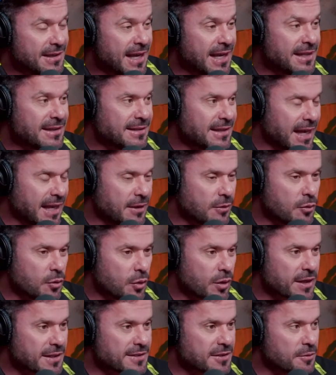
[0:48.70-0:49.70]
Quem tem um
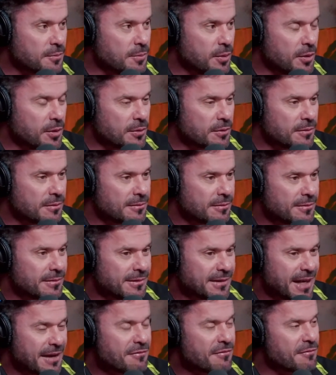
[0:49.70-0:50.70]
coração bom
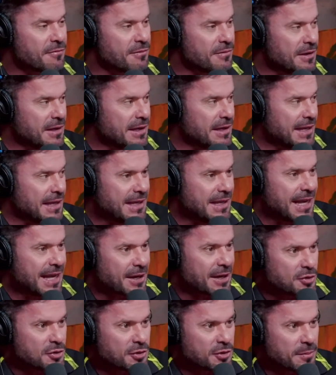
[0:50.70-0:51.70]
é e,
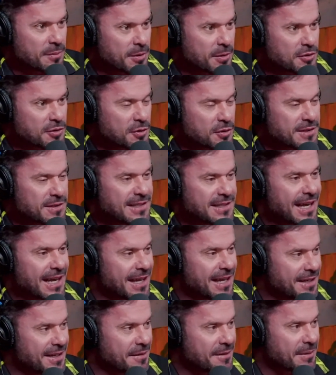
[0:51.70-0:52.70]
e, ajuda pessoas que
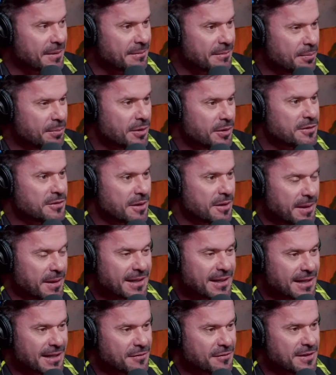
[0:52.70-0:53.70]
ela ama, pô, isso também
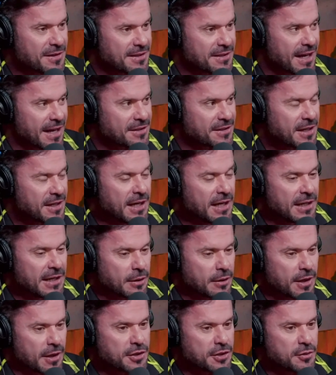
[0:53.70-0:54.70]
traz felicidade. Sim.
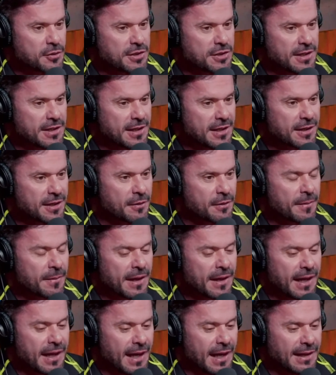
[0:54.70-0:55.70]
Então, eu acho que o dinheiro,
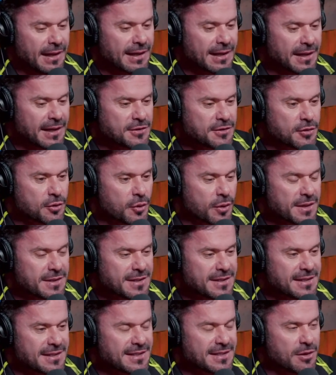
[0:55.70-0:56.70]
ele traz
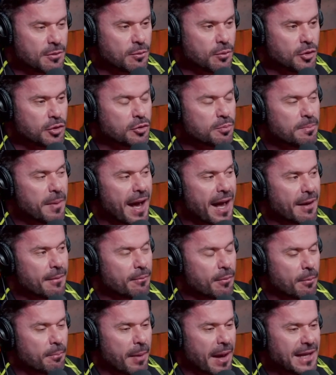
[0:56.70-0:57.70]
coisas que são muito pa
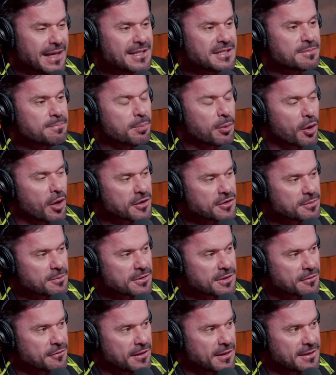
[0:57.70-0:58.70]
parentes
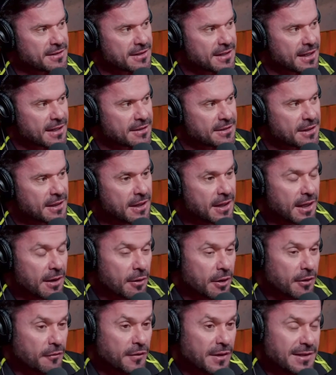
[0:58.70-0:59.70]
próximos da felicidade.
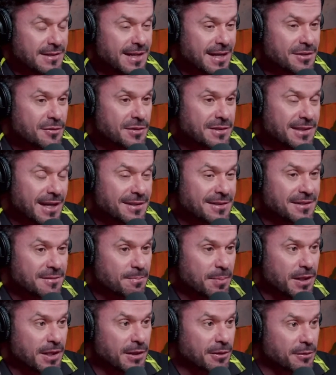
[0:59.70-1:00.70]
Agora, a felicidade é um estado de
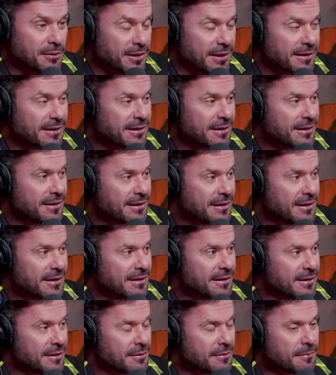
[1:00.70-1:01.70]
espírito, né?
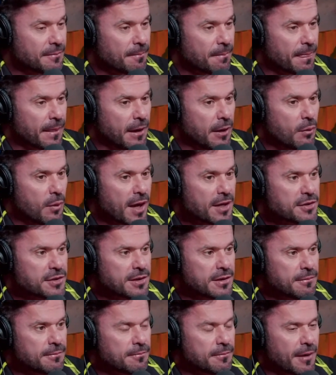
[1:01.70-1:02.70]
Então, eu
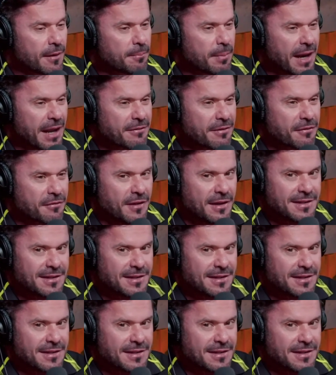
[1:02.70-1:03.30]
acho que a palavra